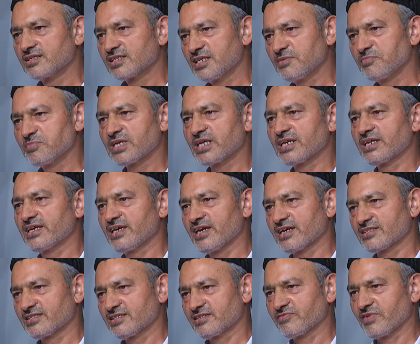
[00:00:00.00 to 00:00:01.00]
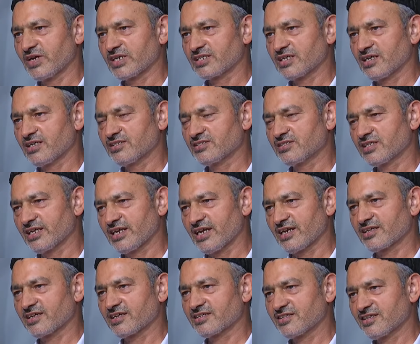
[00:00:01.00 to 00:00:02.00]
kimde ne eksik varsa ister
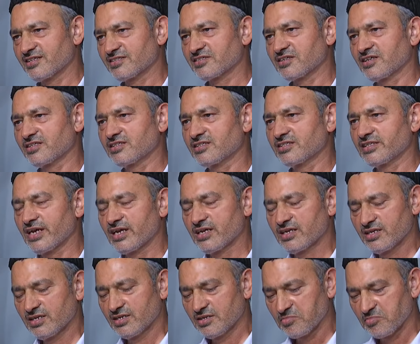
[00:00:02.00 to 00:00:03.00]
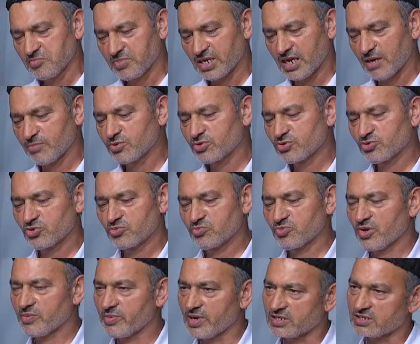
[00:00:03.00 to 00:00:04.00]
erkekte ister kadında beraber
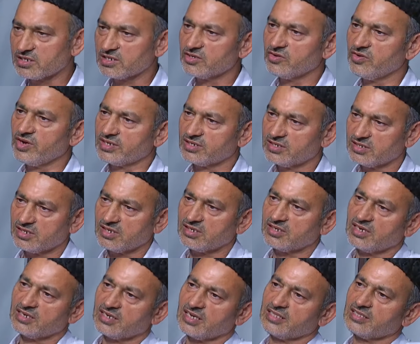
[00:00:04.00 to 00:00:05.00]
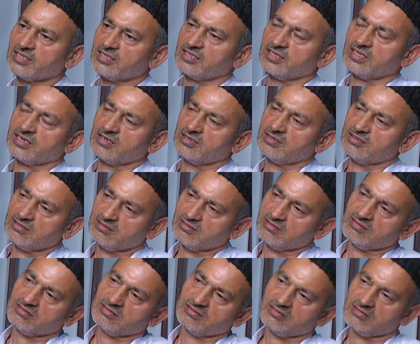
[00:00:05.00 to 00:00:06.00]
yürümeye başlayınca o eksiklikler kendiliğinden
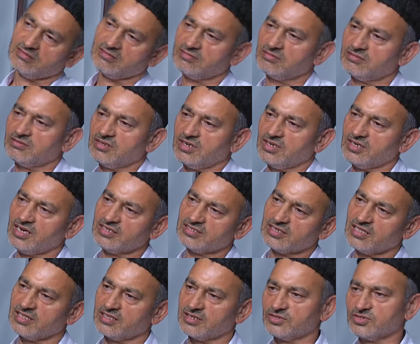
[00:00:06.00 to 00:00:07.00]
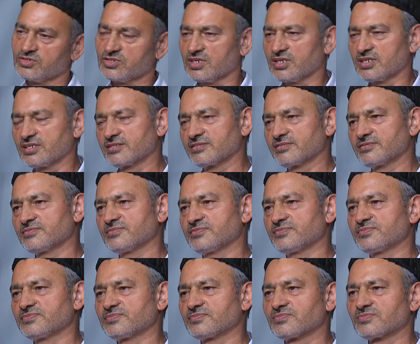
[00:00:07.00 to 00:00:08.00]
e, o, evet. azalır inşallah. Mesela
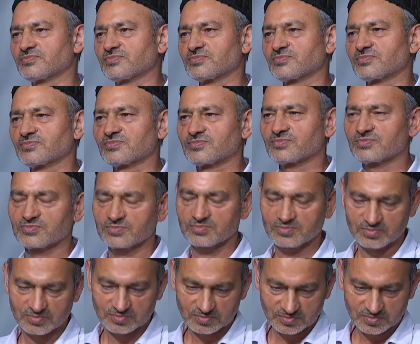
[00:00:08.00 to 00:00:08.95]
bir de e, din